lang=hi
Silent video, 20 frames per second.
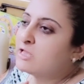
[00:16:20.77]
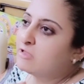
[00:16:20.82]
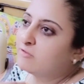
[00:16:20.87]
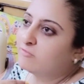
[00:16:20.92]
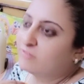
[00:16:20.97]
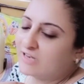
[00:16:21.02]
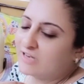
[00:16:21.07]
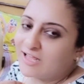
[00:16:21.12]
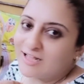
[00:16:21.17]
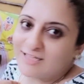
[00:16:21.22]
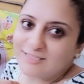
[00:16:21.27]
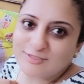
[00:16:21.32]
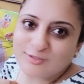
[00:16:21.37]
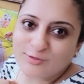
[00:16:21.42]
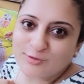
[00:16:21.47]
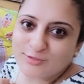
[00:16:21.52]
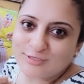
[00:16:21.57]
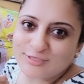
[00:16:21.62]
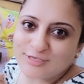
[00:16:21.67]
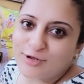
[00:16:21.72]
फिलहाल
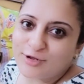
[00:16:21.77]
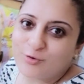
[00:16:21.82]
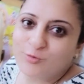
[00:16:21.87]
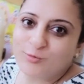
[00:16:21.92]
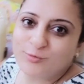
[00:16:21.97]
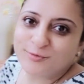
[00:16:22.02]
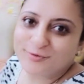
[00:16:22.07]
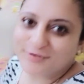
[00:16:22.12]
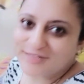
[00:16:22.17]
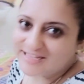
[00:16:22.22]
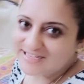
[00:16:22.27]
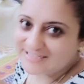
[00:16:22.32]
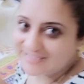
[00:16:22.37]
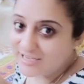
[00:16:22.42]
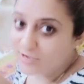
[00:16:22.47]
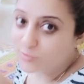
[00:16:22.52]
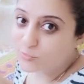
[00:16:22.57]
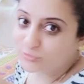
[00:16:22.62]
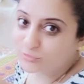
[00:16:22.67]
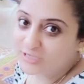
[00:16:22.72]
सोच रही हूँ कि
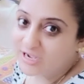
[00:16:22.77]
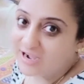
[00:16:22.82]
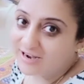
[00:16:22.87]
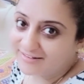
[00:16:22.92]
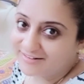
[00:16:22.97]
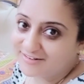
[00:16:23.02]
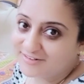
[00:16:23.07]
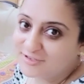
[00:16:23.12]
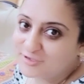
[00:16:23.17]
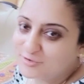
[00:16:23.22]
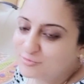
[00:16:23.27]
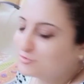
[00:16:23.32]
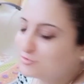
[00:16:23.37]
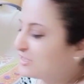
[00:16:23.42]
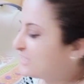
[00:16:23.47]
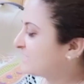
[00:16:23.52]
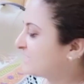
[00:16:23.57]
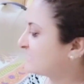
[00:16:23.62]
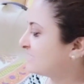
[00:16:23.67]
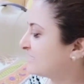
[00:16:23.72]
इसका उद्घाटन करूंगी
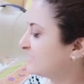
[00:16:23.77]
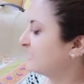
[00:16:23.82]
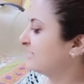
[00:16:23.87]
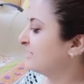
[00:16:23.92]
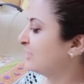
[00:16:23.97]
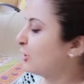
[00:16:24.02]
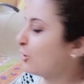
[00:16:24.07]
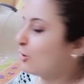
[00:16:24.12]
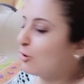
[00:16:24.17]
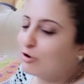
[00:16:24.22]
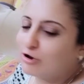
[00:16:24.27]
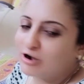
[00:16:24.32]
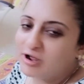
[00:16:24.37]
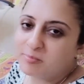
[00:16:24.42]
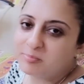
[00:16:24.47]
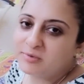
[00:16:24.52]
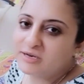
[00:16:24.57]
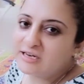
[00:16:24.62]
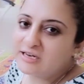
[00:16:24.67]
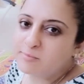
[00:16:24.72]
किसी दिन और
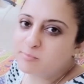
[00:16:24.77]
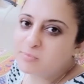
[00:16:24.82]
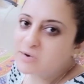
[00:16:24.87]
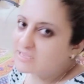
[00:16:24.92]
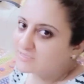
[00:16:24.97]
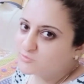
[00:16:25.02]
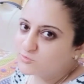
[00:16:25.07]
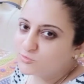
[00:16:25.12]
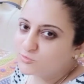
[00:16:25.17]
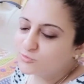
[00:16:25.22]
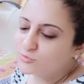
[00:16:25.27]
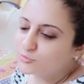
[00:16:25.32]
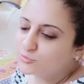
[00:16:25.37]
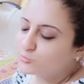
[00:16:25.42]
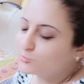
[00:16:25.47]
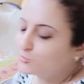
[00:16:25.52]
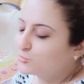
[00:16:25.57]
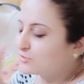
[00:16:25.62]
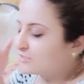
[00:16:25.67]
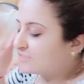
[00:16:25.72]
अपने लिए प्लाजो
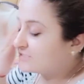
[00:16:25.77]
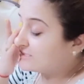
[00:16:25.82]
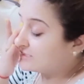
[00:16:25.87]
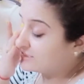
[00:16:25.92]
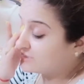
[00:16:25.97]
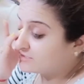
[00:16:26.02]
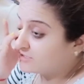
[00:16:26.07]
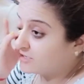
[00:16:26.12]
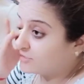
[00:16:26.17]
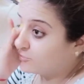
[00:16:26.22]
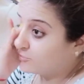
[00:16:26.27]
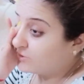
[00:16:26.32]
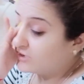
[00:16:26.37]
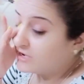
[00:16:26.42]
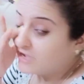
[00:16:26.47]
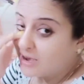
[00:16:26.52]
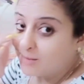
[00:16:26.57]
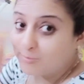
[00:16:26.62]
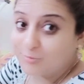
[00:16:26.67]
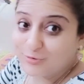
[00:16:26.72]
सूट स्टिच करूंगी
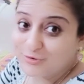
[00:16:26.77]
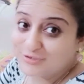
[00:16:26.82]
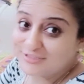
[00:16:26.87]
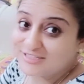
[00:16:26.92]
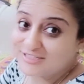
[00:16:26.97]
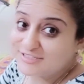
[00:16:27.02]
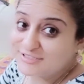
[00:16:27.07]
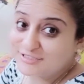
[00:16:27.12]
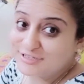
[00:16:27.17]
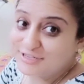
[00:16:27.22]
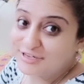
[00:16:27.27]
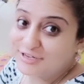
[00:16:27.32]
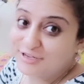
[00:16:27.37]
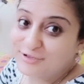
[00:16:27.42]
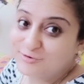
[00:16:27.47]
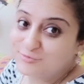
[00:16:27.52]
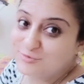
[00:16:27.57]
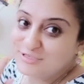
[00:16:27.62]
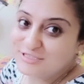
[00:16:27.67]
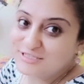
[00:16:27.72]
आप लोग के साथ शेयर
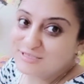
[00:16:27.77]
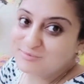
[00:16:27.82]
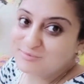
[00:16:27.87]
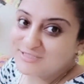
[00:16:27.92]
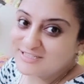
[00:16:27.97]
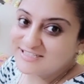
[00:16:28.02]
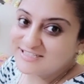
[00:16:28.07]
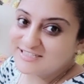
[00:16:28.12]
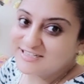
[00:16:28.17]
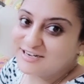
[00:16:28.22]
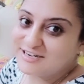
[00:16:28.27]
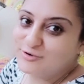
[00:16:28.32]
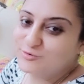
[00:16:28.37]
करूंगी जब स्टिच कर